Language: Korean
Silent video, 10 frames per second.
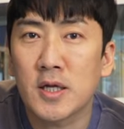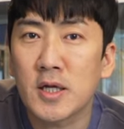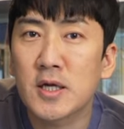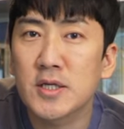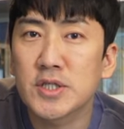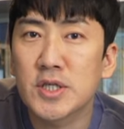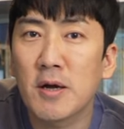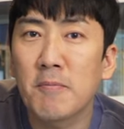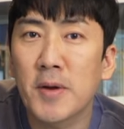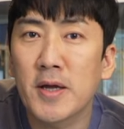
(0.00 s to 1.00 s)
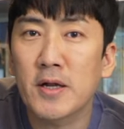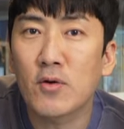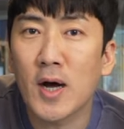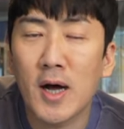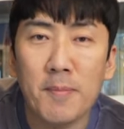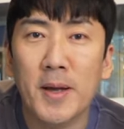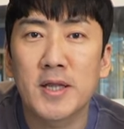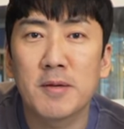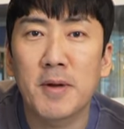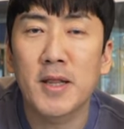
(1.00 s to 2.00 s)
이 크리스찬 베일과
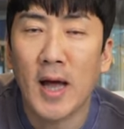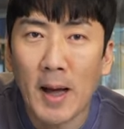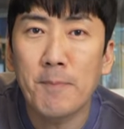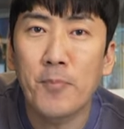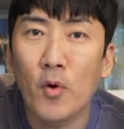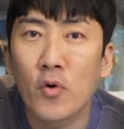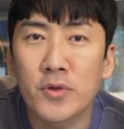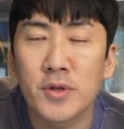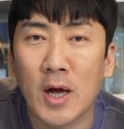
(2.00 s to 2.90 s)
배트맨 합본